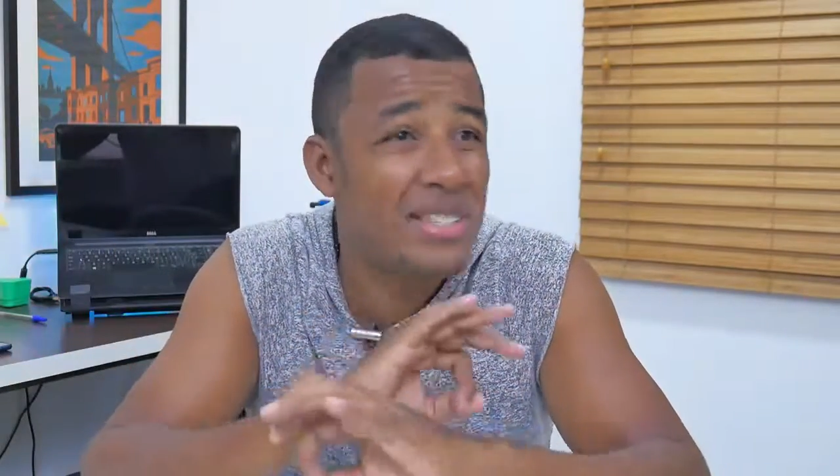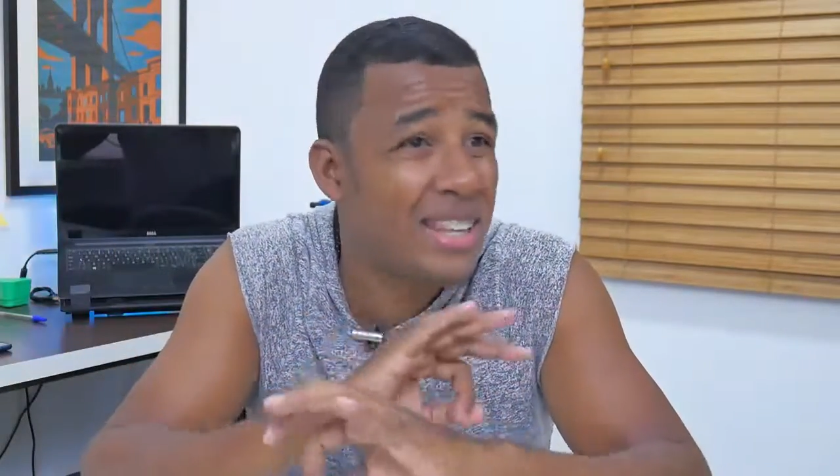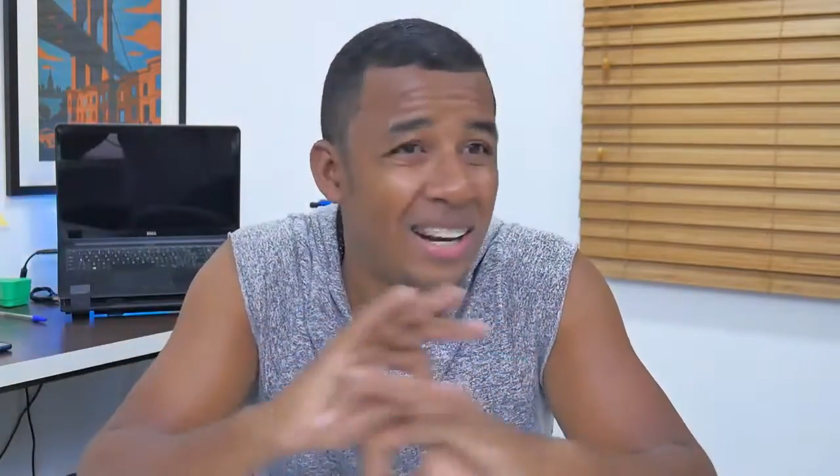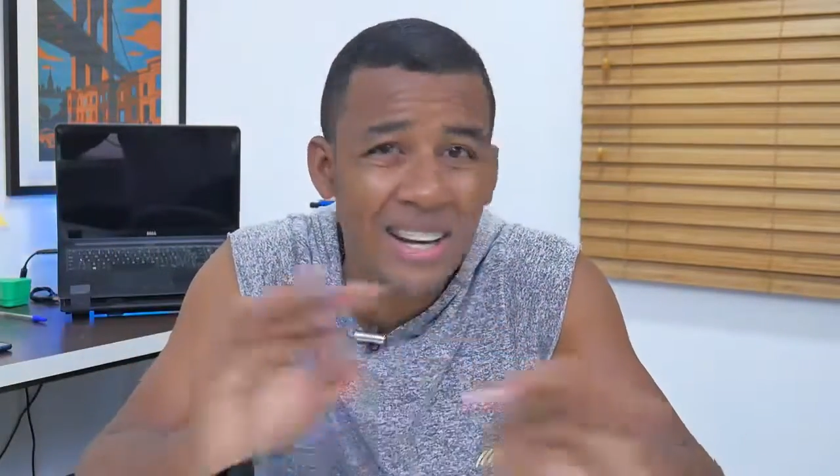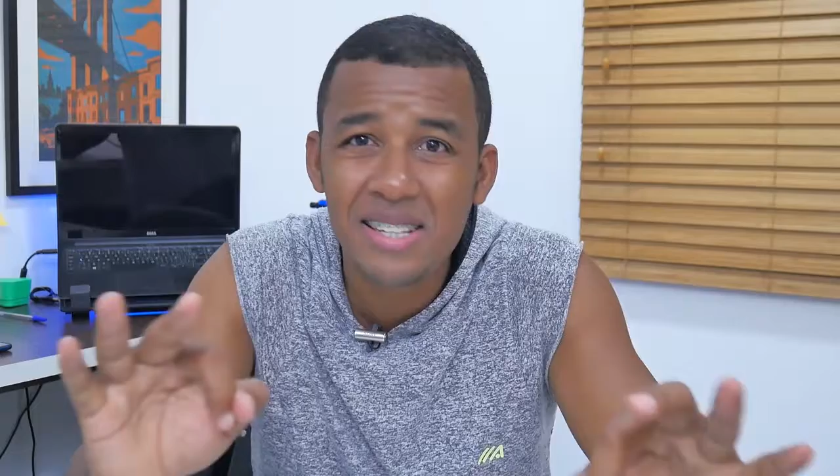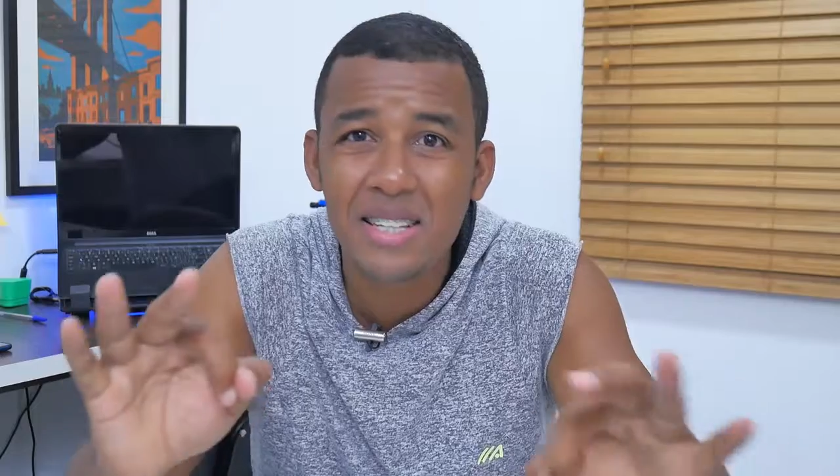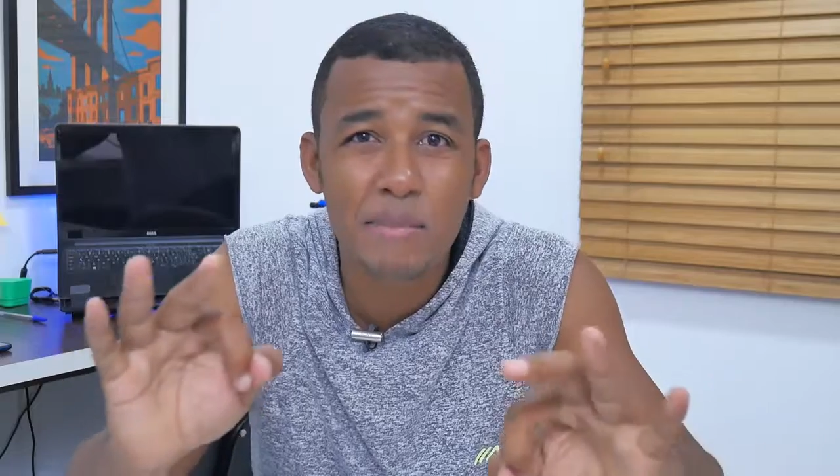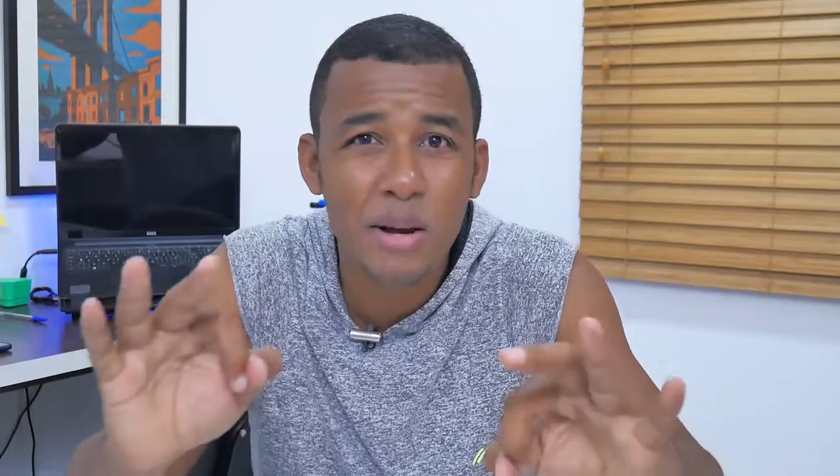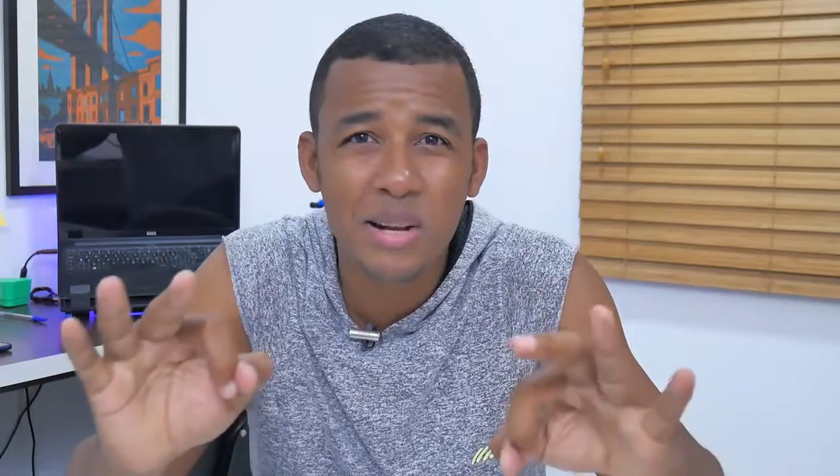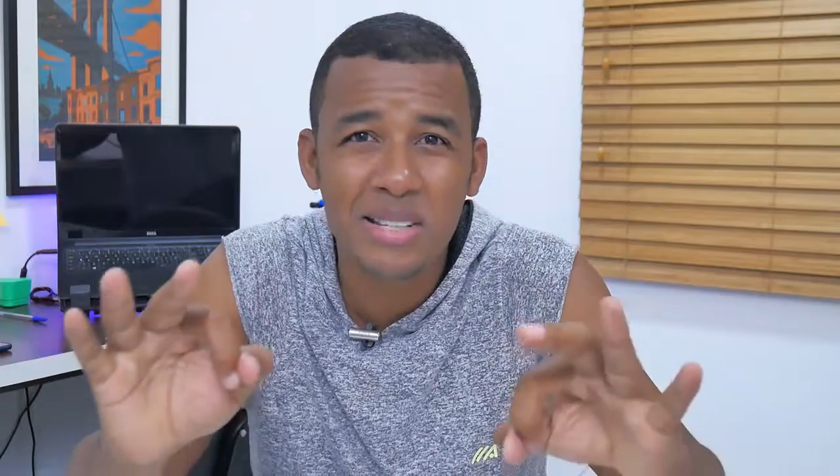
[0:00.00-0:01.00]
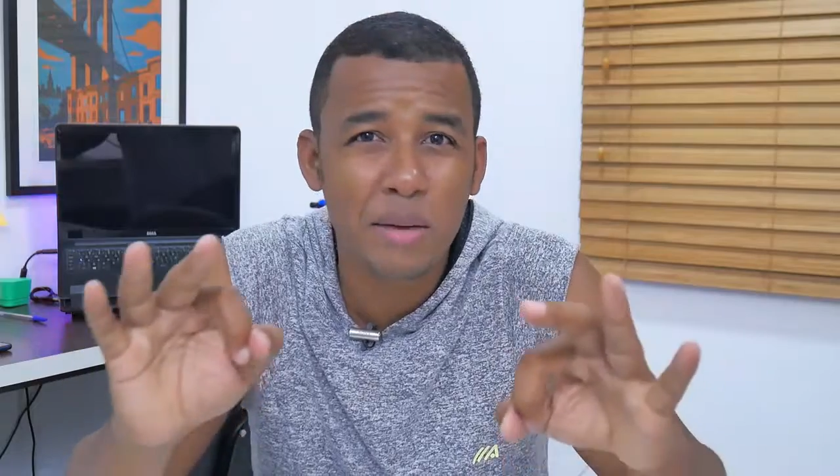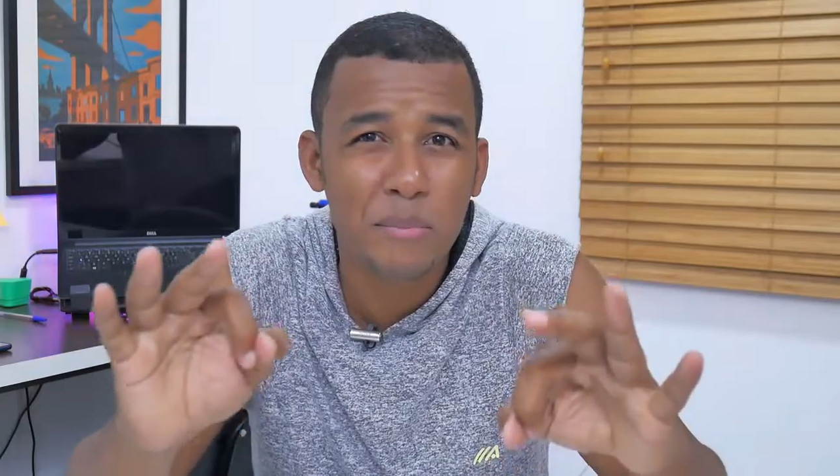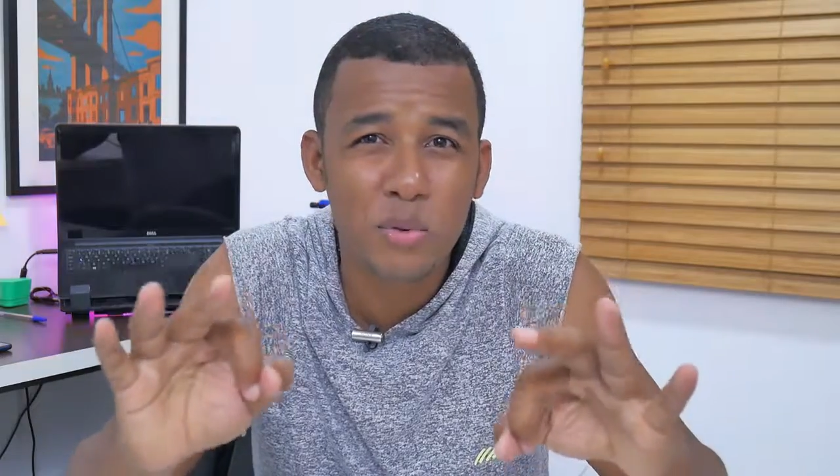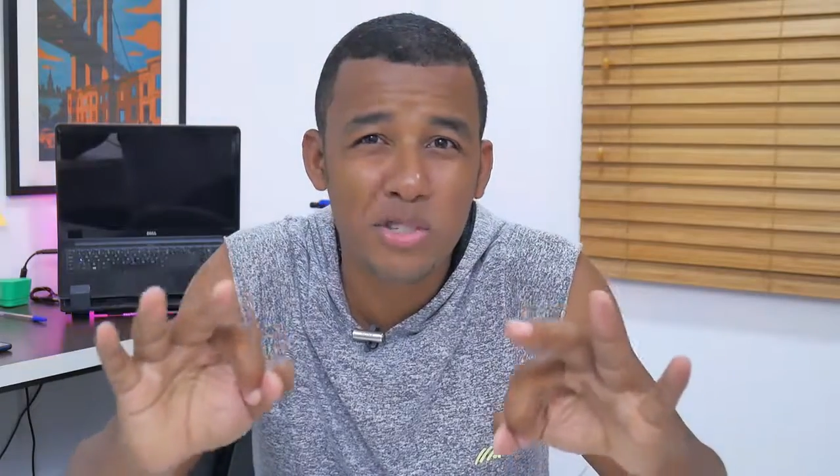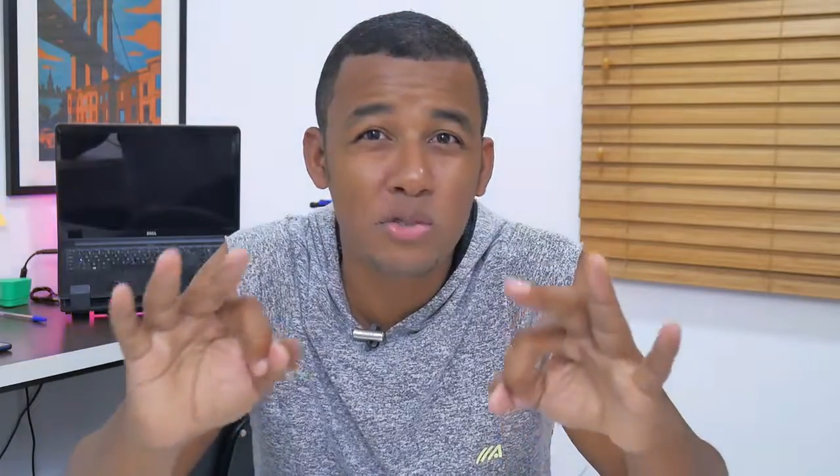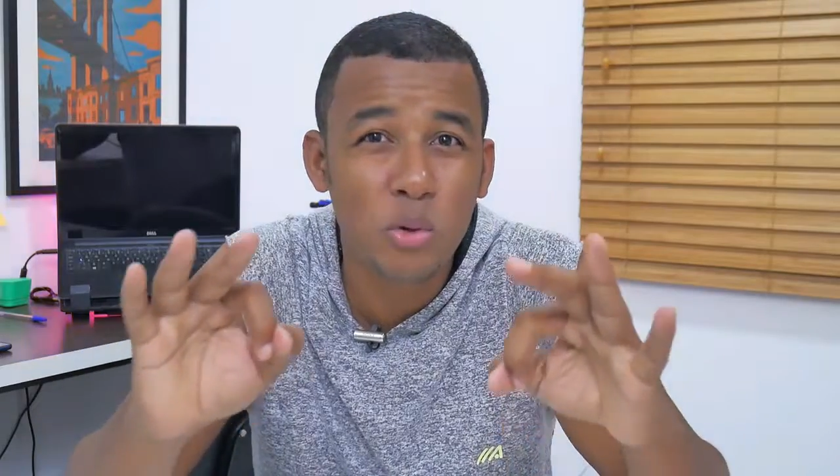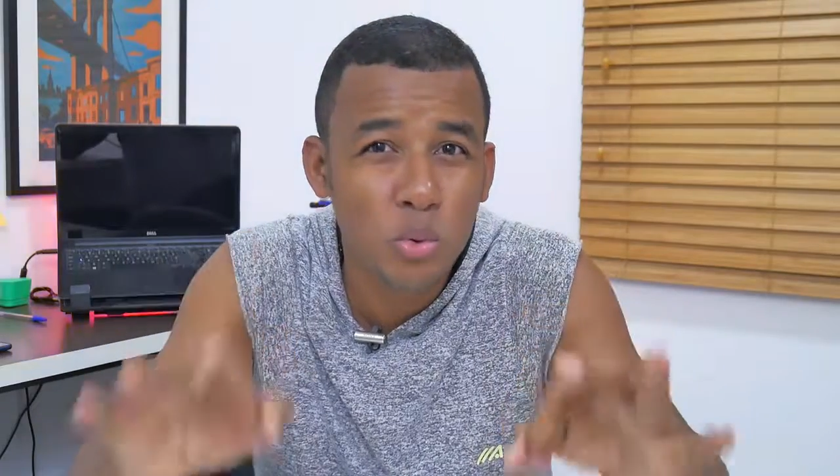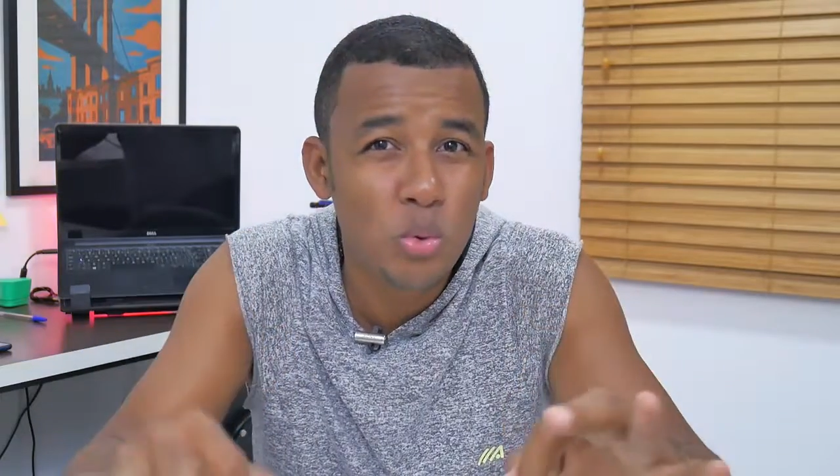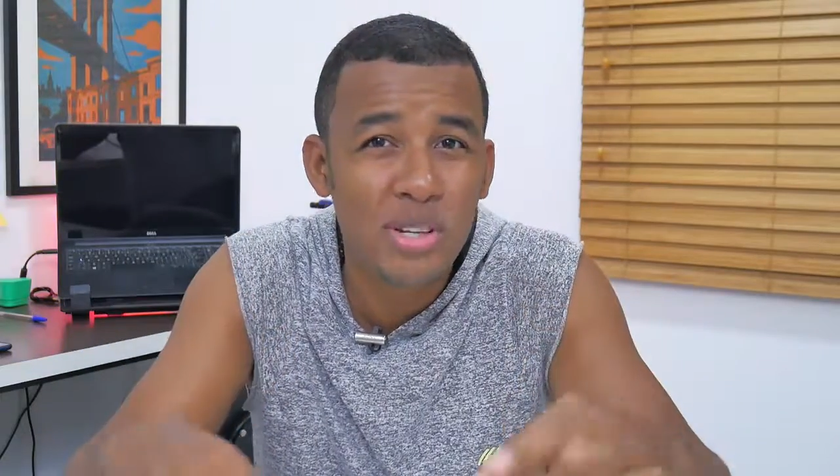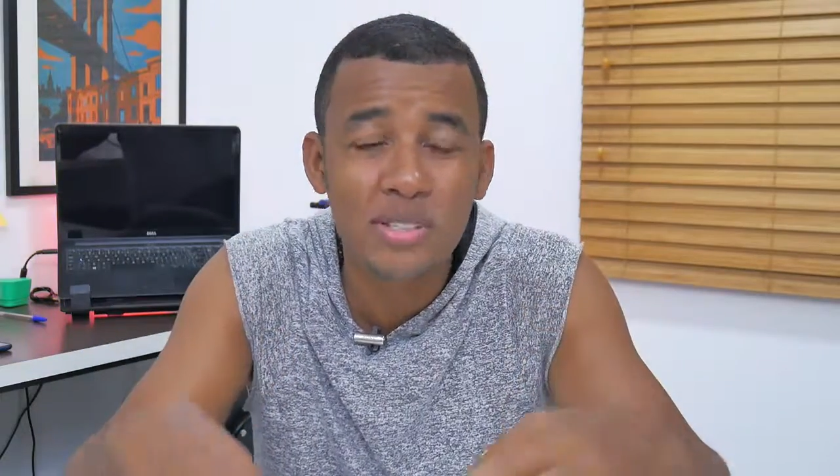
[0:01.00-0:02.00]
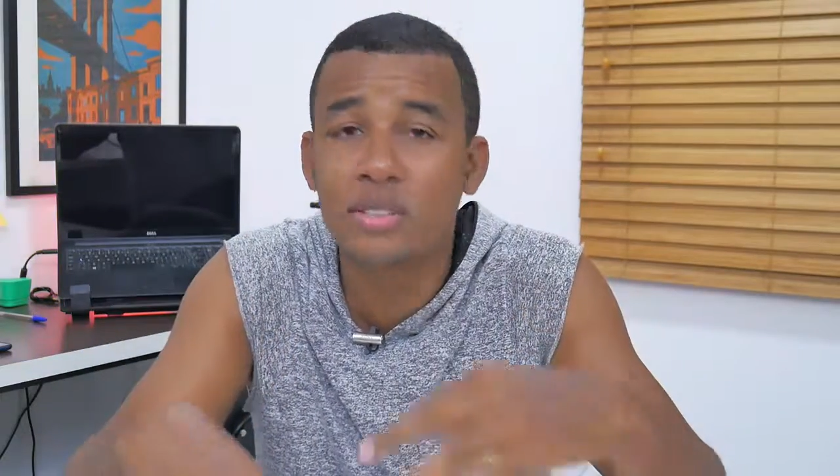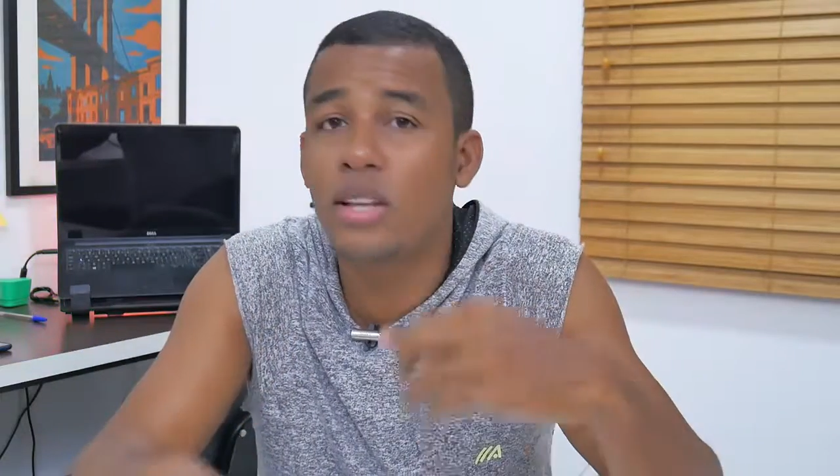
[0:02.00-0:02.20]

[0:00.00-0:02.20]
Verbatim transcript: excelente trabalho nas capturas noturnas,